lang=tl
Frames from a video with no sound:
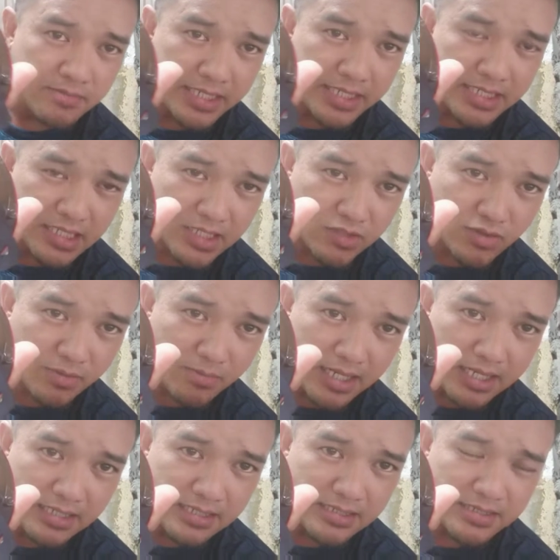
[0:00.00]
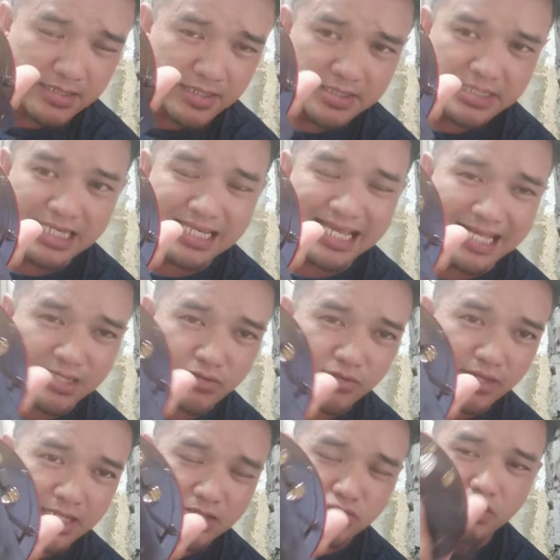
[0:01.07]
Nakikita niyo, di ba? Silyado
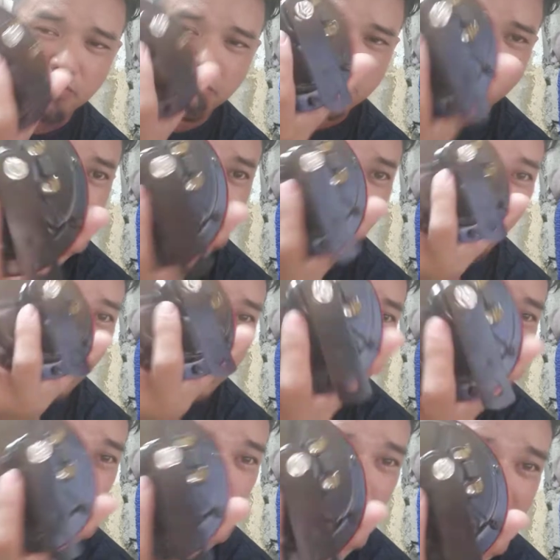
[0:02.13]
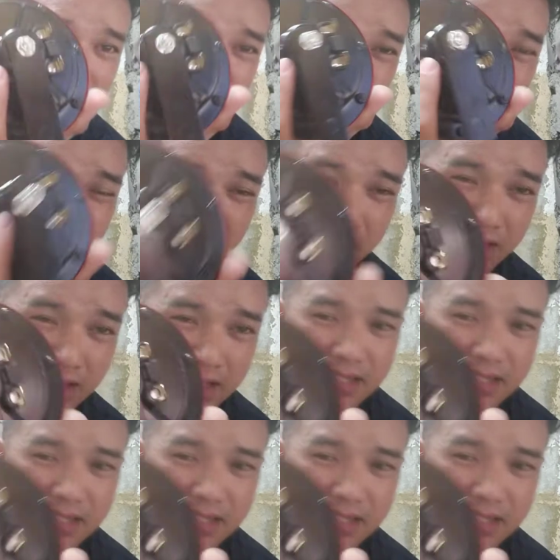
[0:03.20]
yan. So ibig sabihin, huwag niyong galawin.